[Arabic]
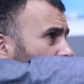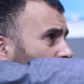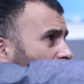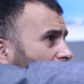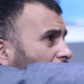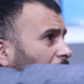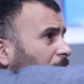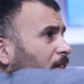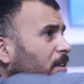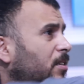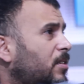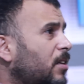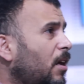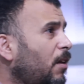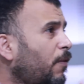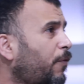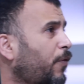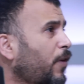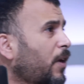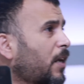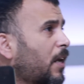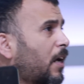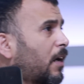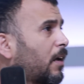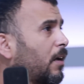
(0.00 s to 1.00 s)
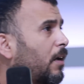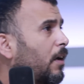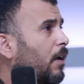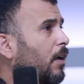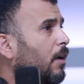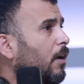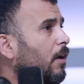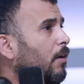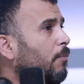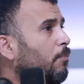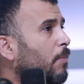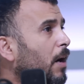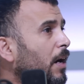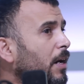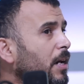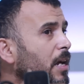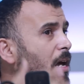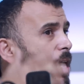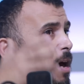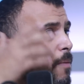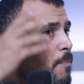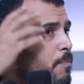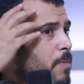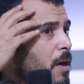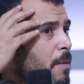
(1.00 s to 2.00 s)
وقعدت تسال فينا
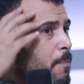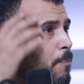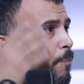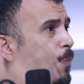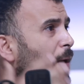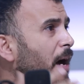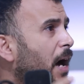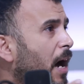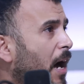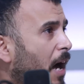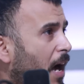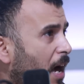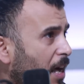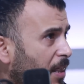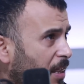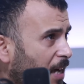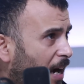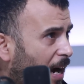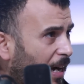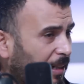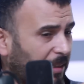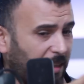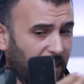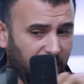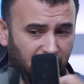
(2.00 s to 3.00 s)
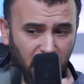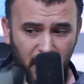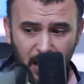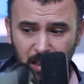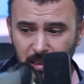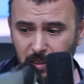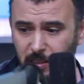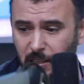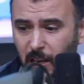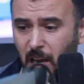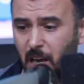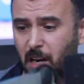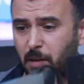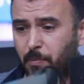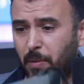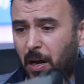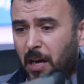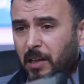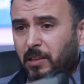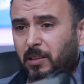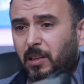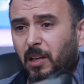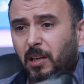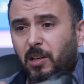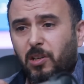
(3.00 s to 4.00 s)
معناها ميم با هذا حتى كانسان ما
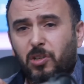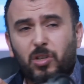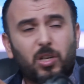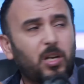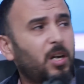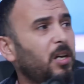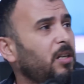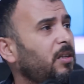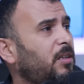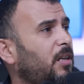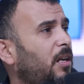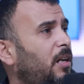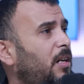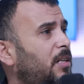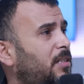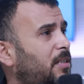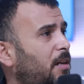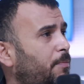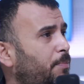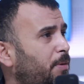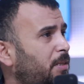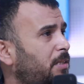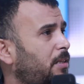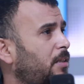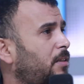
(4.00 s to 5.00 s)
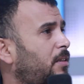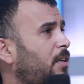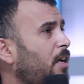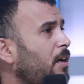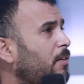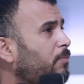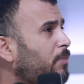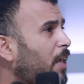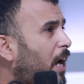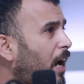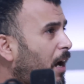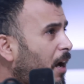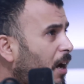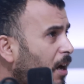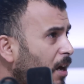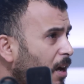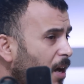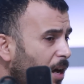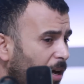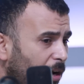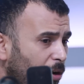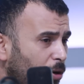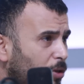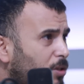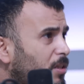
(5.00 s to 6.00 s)
عندكش انت ليزابيسيدي تاع
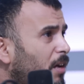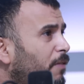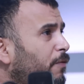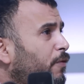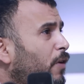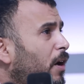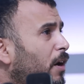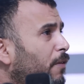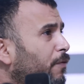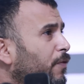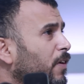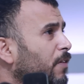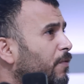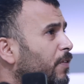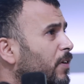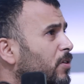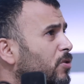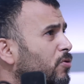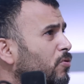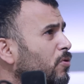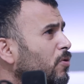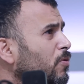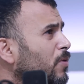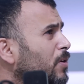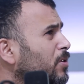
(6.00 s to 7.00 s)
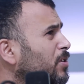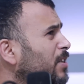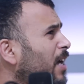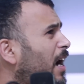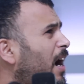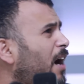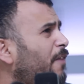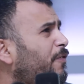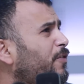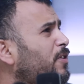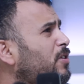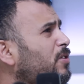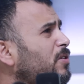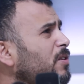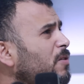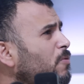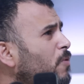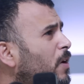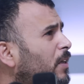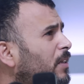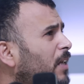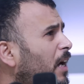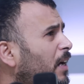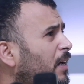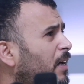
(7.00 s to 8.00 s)
لو سافوار فيفر شكون الصحافه
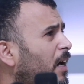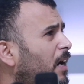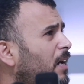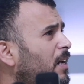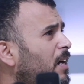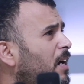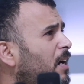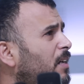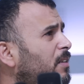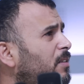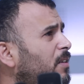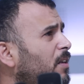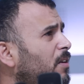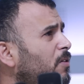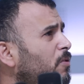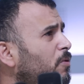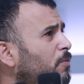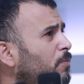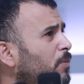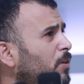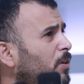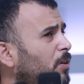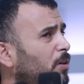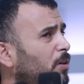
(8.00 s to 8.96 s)
شنو تحكي عليه اليوم